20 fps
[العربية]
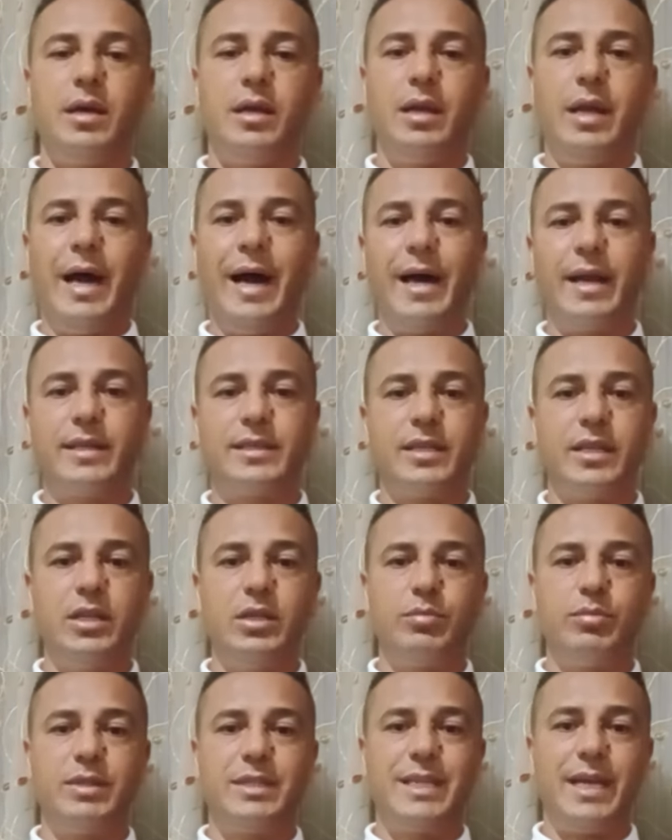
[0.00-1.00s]
الحارس
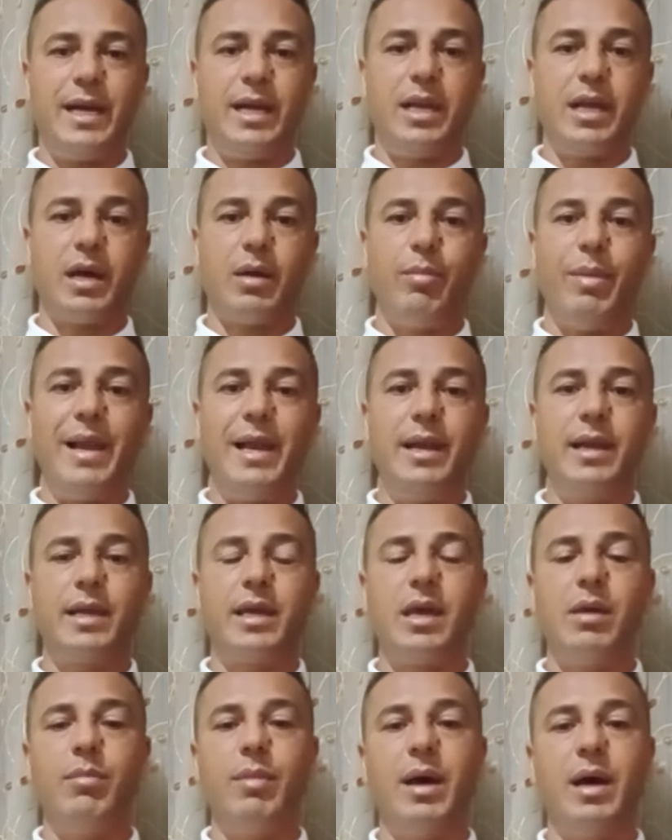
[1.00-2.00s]
النجم الساحلي قبل
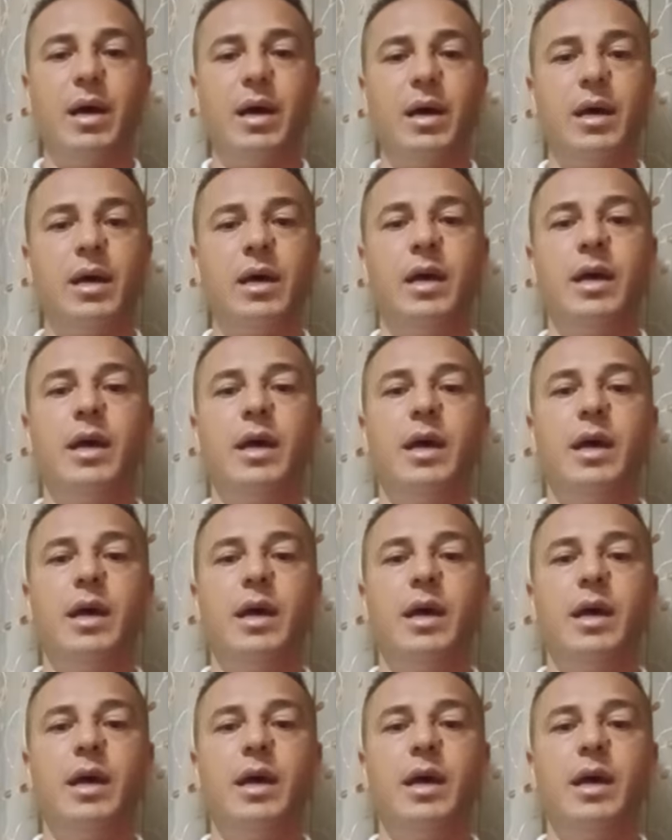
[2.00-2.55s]
كيما